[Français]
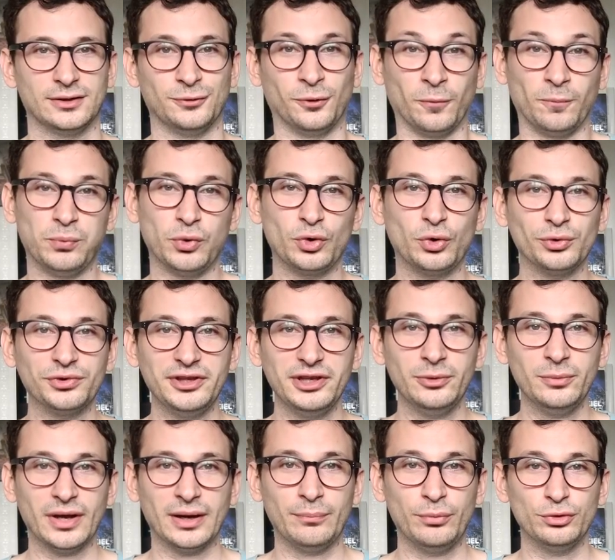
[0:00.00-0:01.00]
donc pour
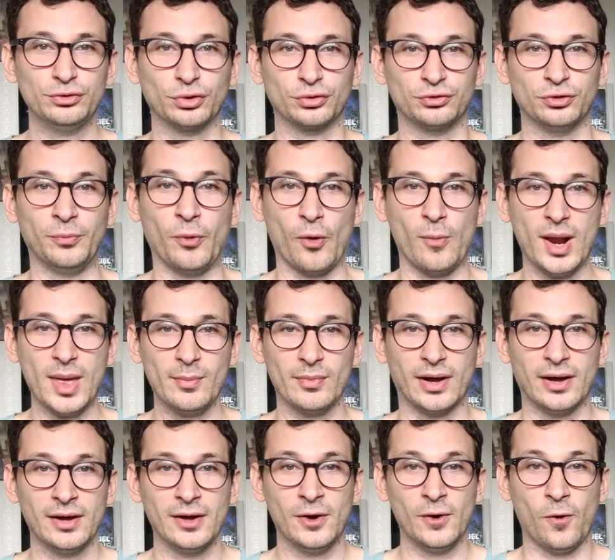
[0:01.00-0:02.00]
continuer un peu sur ce
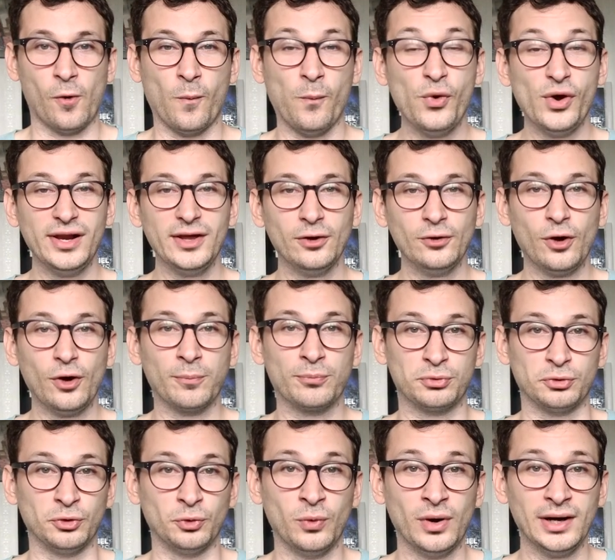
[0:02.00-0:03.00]
problème, on peut aller encore
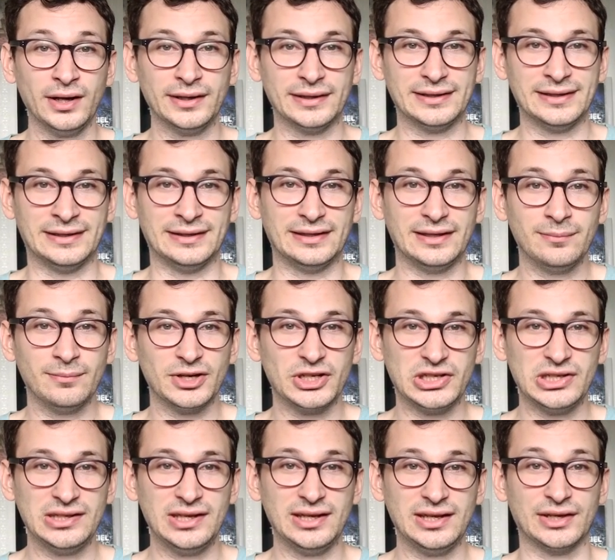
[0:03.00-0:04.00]
plus loin et
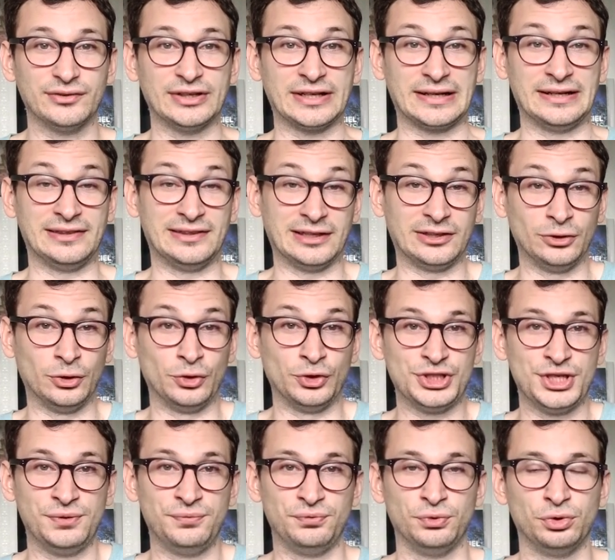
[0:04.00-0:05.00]
imaginer qu'avec les
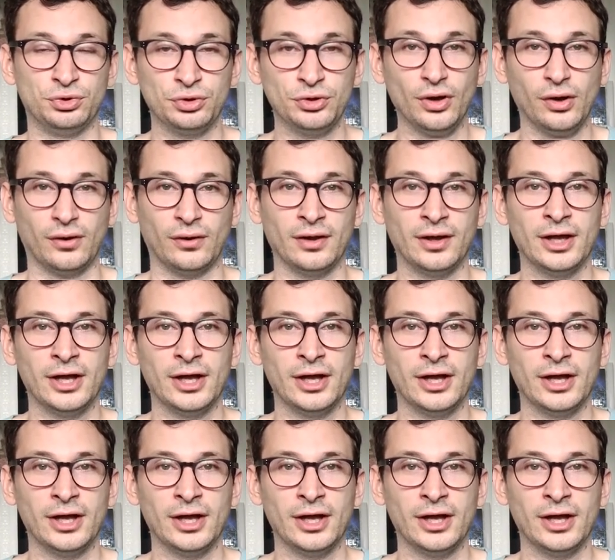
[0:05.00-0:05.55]
technologies futures,